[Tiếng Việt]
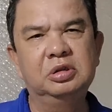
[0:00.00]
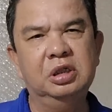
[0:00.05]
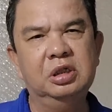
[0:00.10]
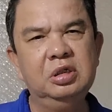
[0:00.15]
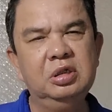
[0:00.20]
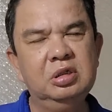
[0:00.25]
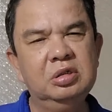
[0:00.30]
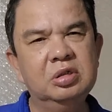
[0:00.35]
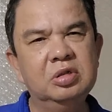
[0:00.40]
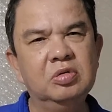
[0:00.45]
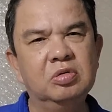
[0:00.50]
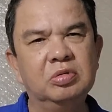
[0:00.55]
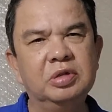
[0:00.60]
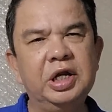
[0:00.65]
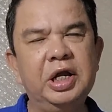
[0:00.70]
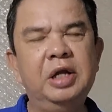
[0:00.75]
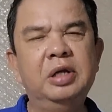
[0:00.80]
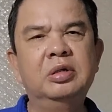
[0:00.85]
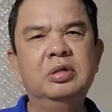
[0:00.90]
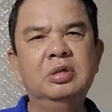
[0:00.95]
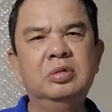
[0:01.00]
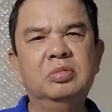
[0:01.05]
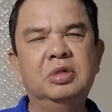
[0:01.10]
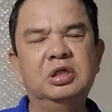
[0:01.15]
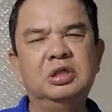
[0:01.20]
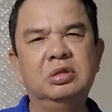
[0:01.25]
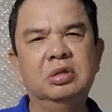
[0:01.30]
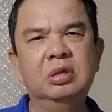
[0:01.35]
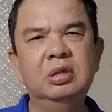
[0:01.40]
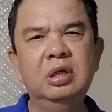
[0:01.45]
sẽ điều tra
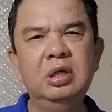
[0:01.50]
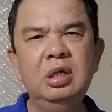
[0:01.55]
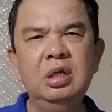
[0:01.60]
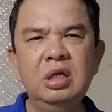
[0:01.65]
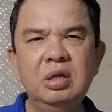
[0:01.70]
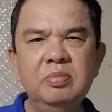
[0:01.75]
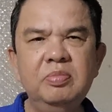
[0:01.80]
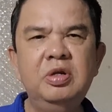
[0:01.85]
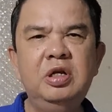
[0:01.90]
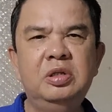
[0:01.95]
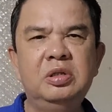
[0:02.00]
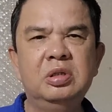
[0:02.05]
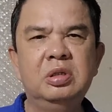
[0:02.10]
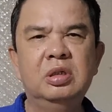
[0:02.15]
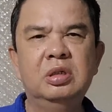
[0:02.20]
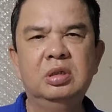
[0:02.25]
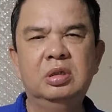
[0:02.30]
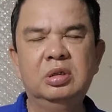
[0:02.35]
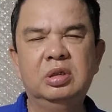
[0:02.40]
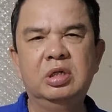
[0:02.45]
và xử lý nghiêm minh